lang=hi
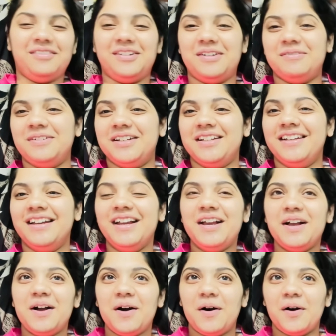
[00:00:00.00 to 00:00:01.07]
बेबी
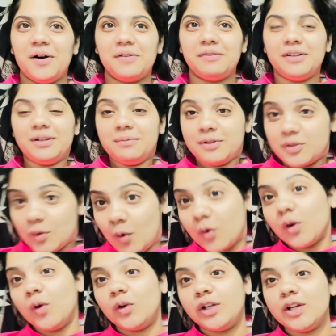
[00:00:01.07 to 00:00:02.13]
और फिर अभी सो
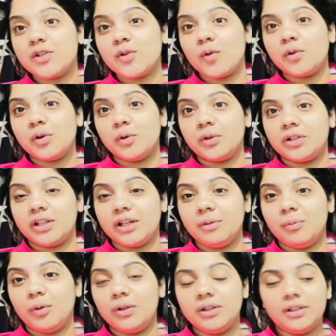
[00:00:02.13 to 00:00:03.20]
के उठी है सो के उठते ही
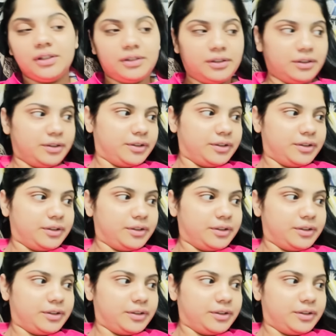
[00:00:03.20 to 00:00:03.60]
बोलते